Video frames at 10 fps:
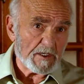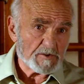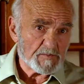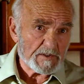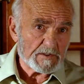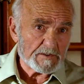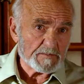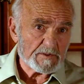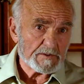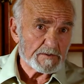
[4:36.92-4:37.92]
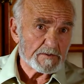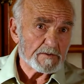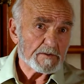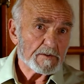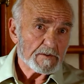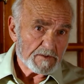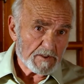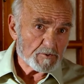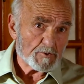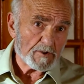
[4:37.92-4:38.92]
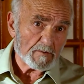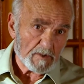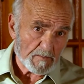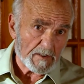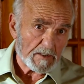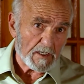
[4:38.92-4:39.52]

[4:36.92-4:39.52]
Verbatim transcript: ilaç bakılır mı? Tansiyonuna bakmak